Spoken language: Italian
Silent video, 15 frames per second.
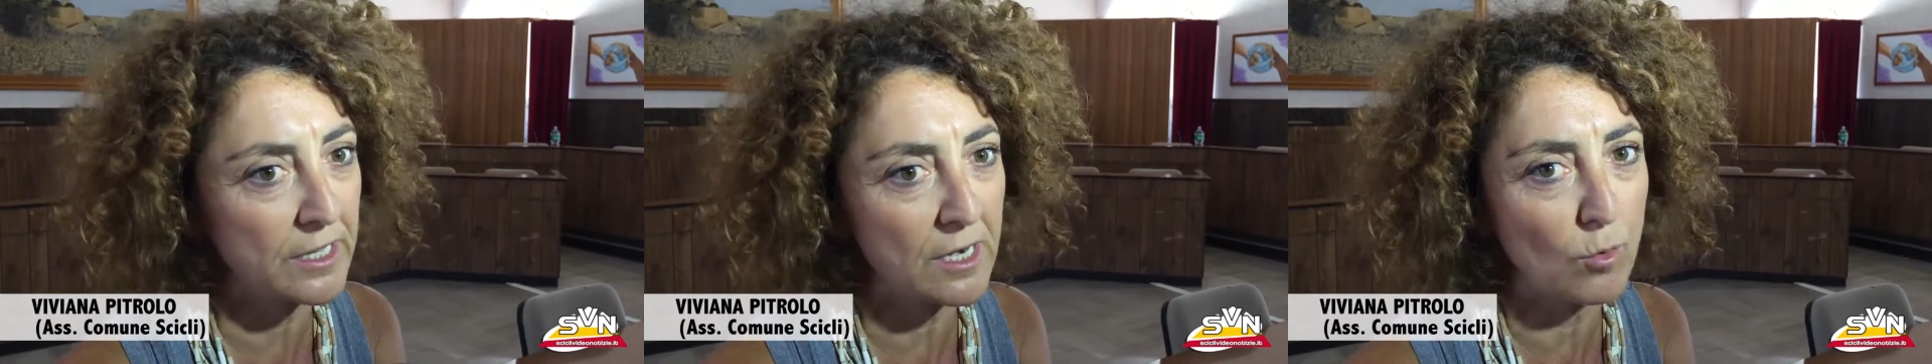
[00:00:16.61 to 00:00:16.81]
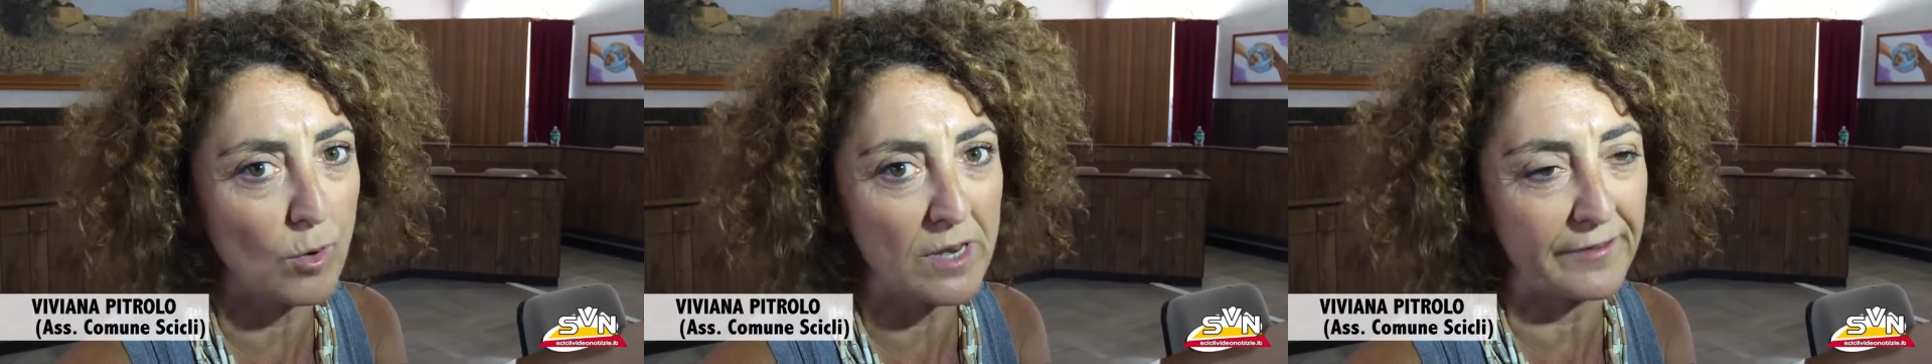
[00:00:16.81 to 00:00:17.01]

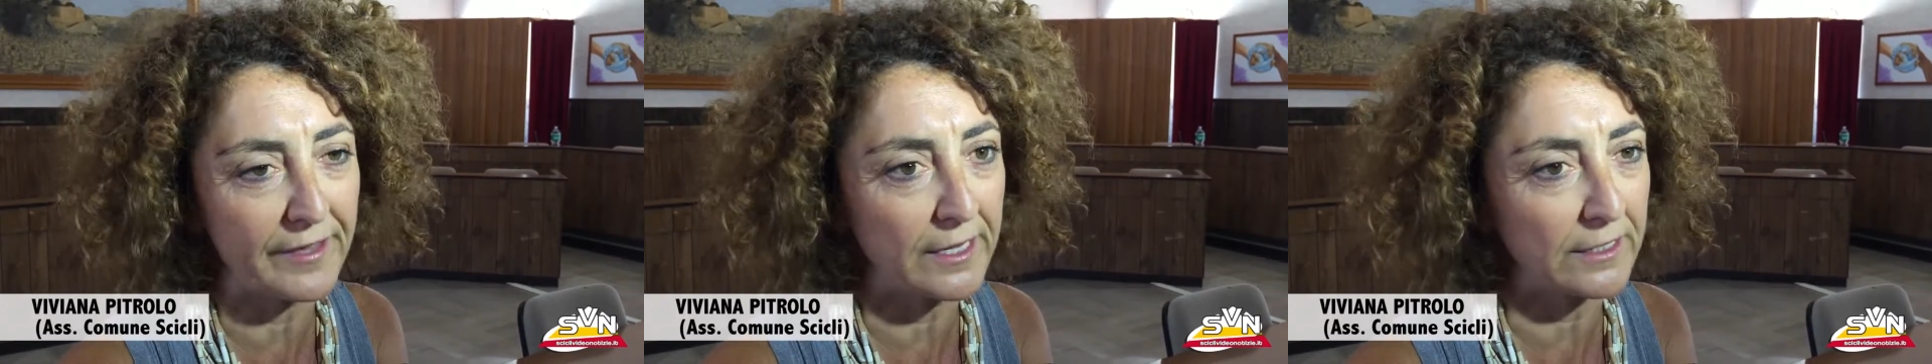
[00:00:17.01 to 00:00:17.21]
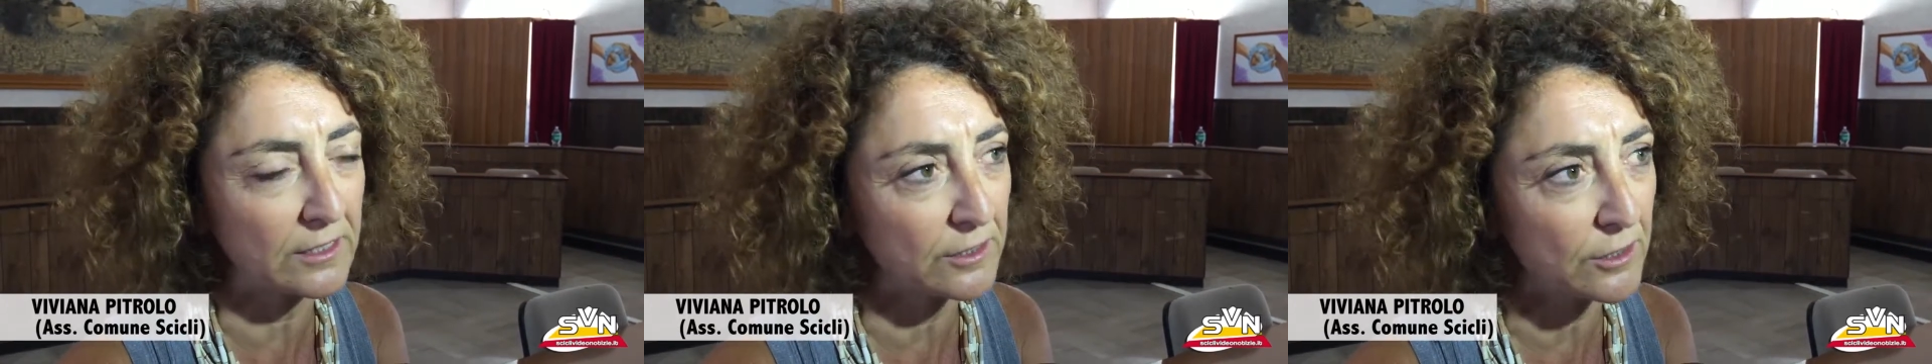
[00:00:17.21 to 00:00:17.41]
di
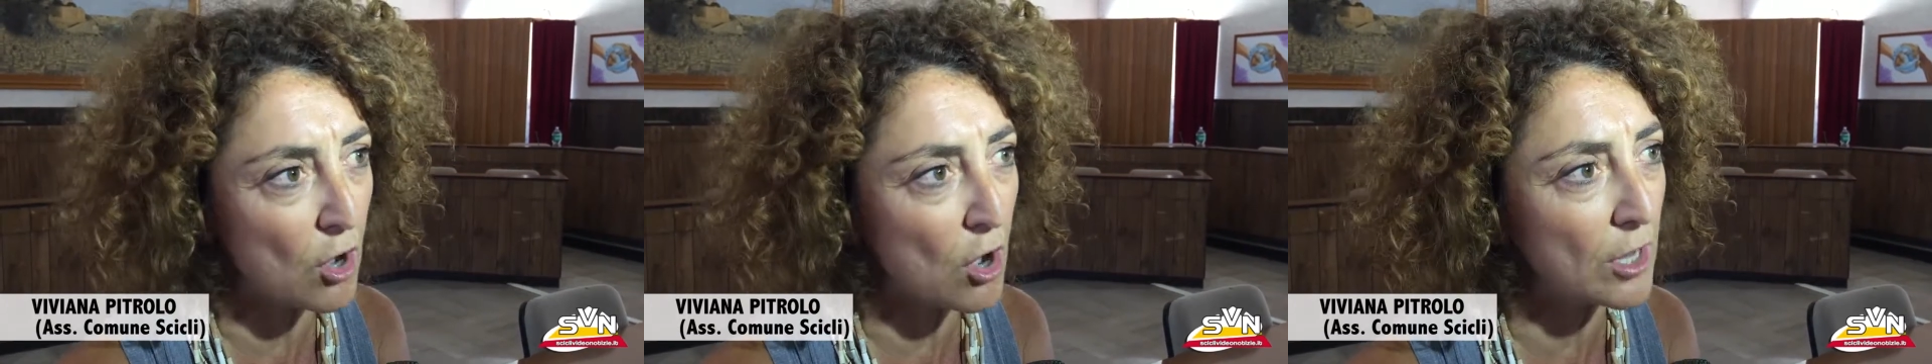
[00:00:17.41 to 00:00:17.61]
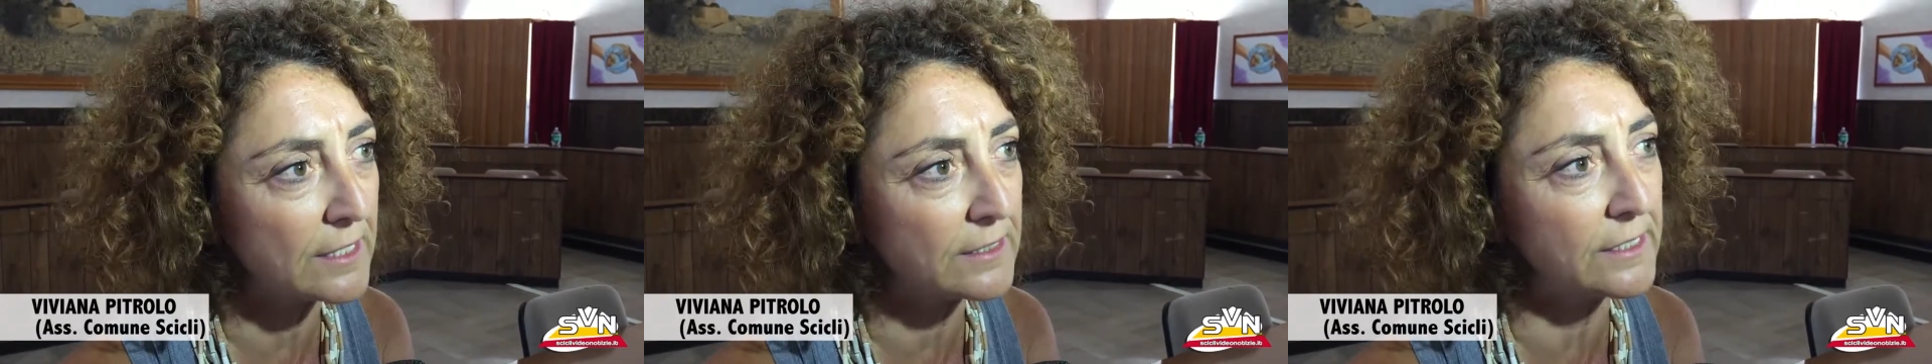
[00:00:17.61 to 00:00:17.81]

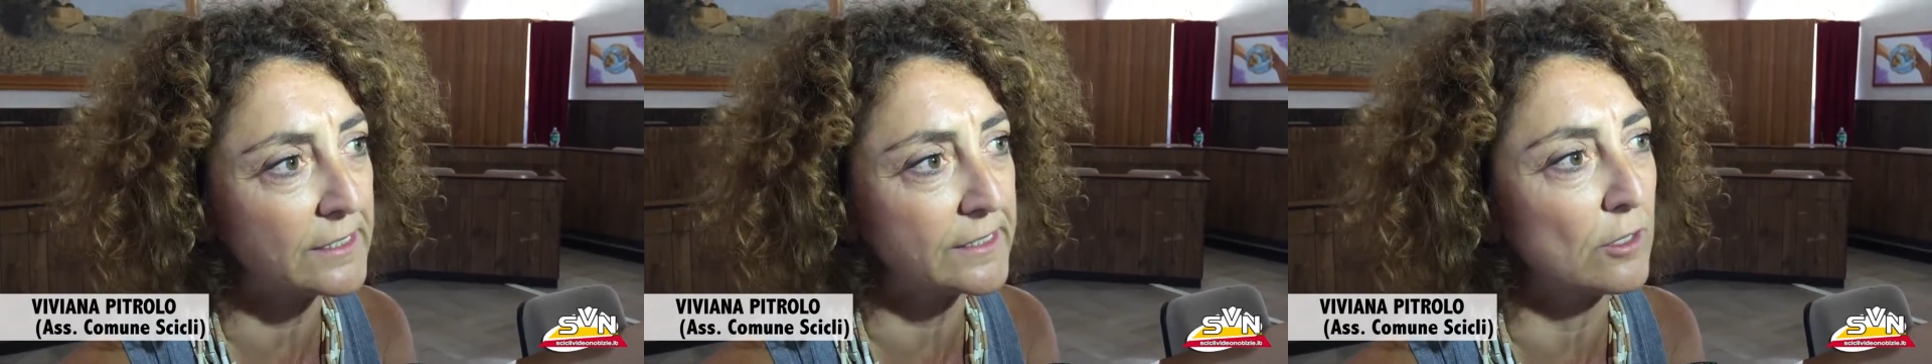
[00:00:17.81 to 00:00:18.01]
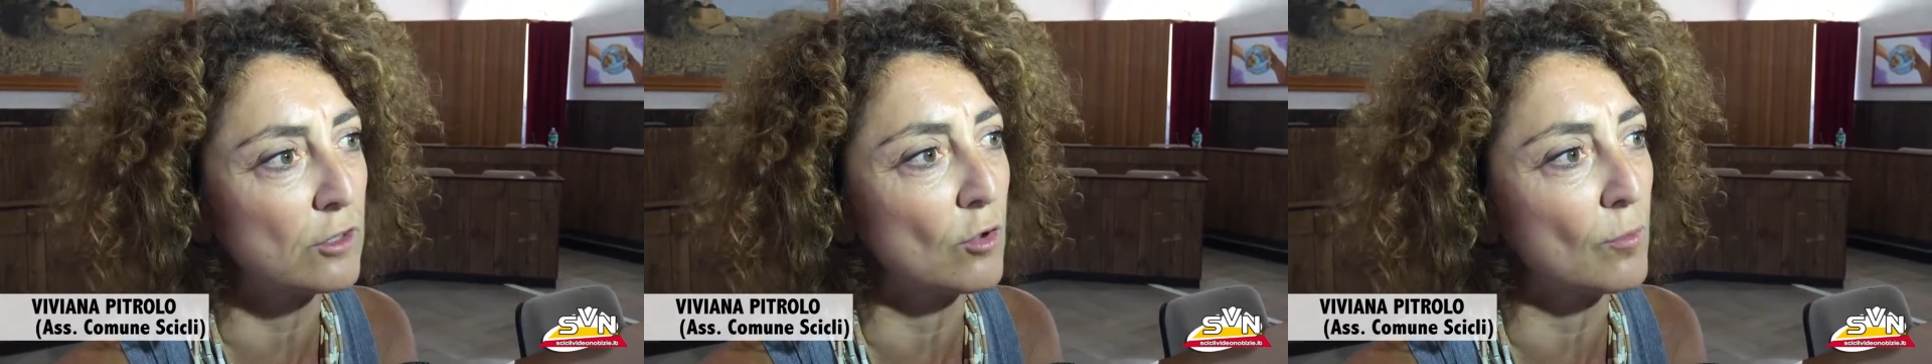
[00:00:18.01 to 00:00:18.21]
riqualificazione,
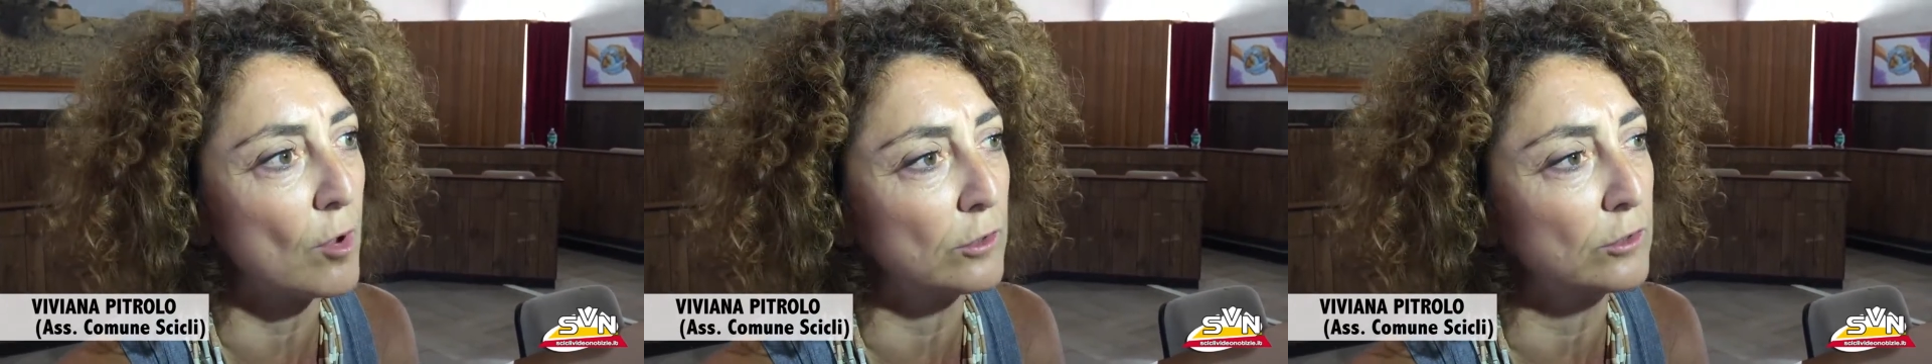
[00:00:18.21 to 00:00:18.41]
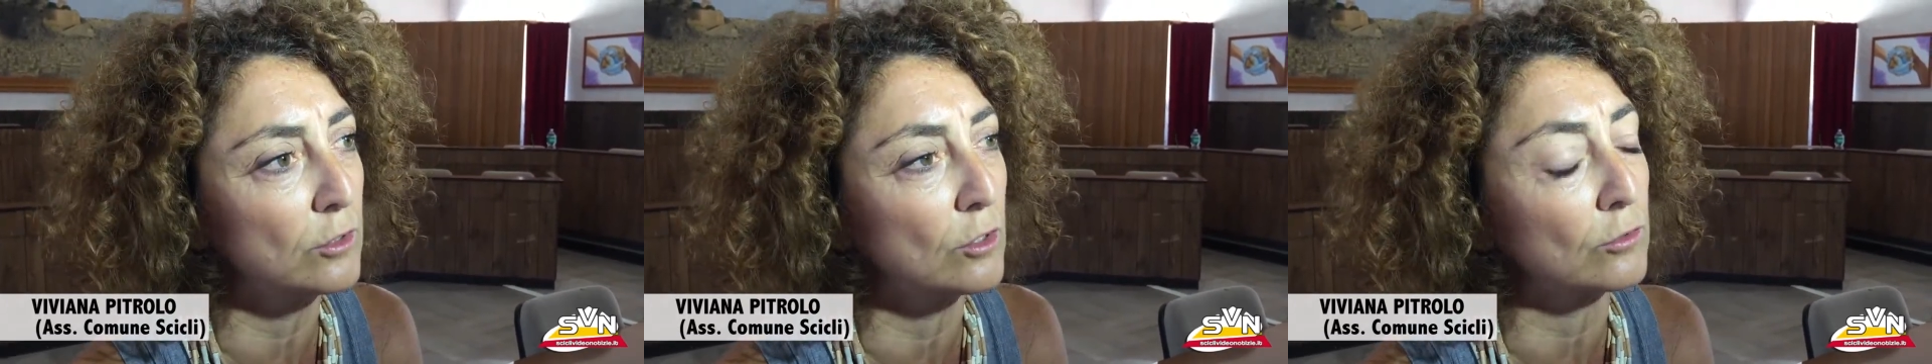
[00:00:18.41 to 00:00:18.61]
insistendo
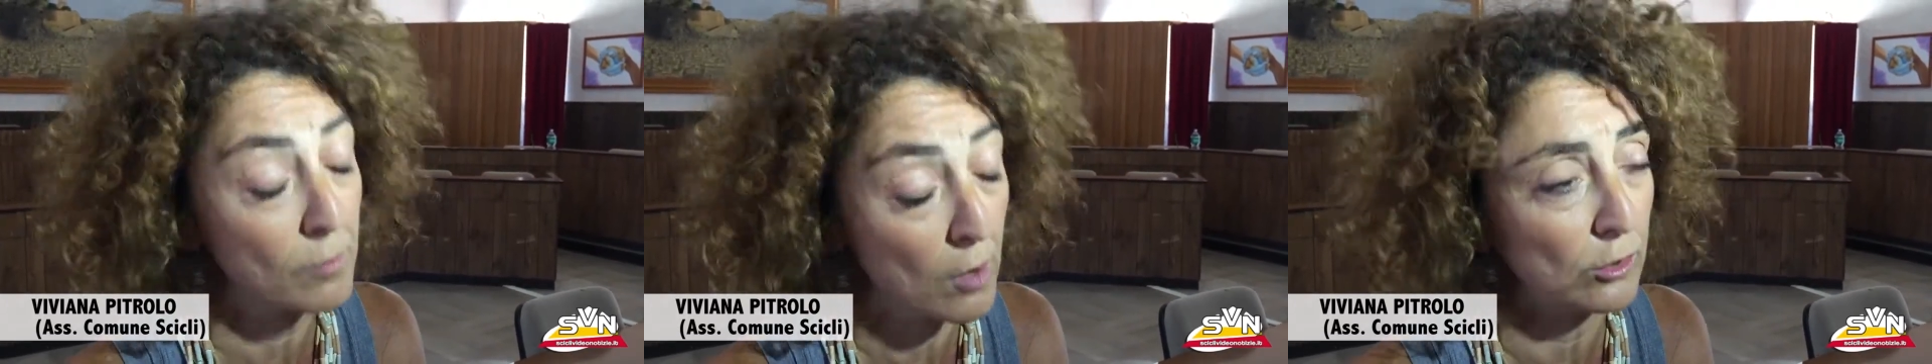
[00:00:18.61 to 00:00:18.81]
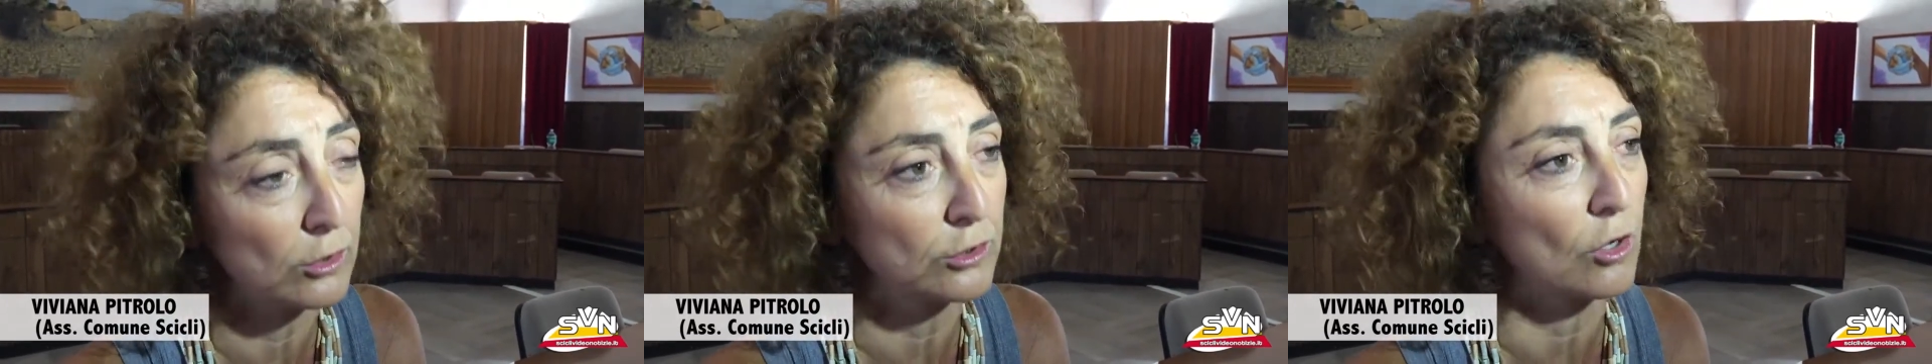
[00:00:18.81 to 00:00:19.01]

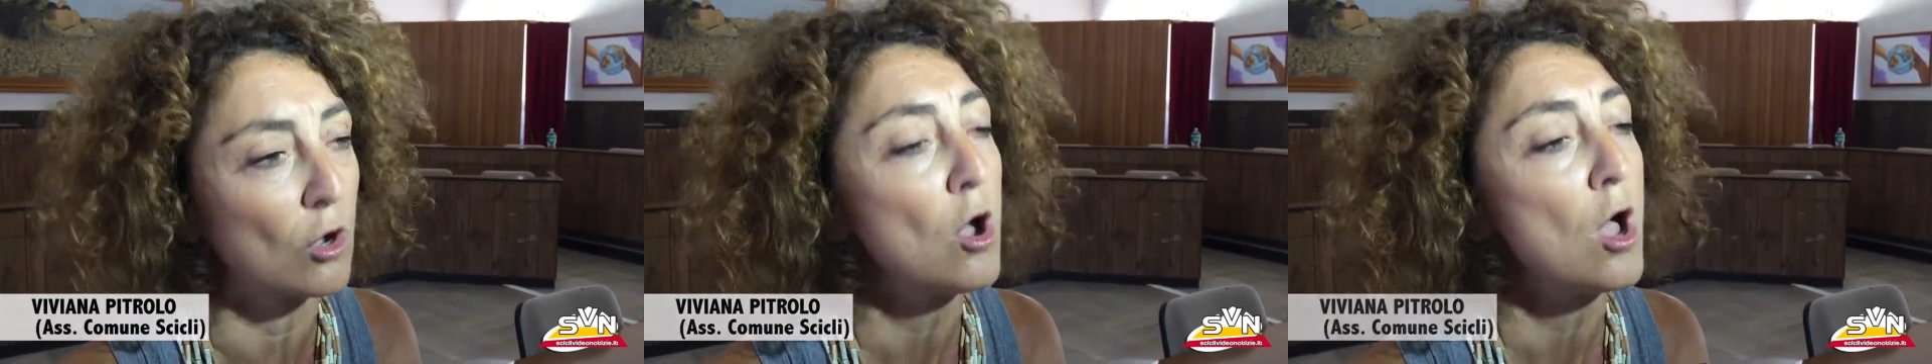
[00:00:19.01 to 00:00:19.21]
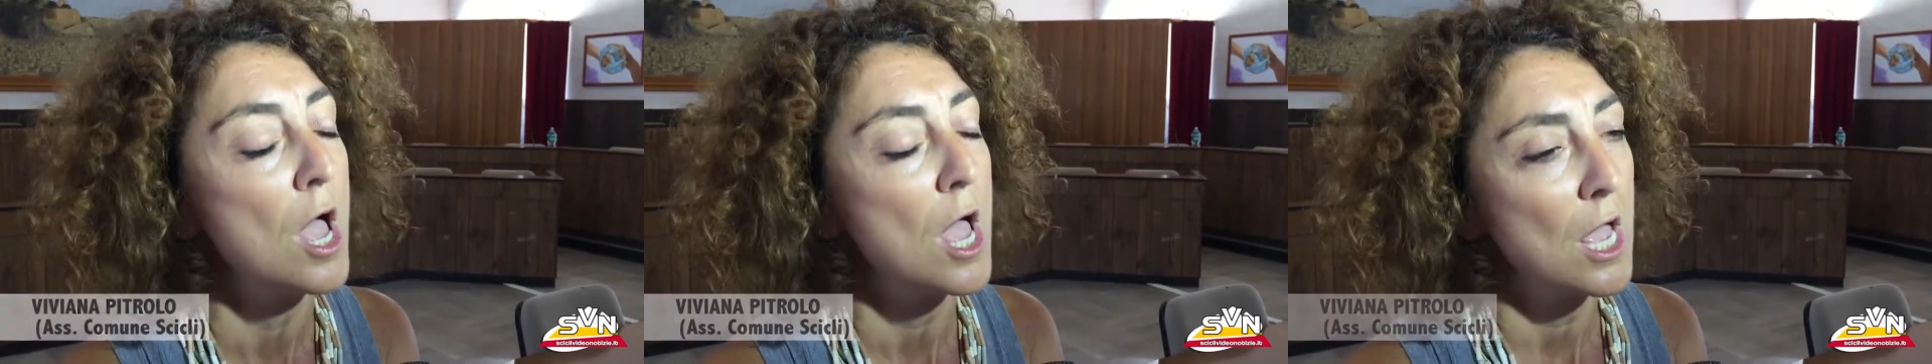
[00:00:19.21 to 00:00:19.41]
molto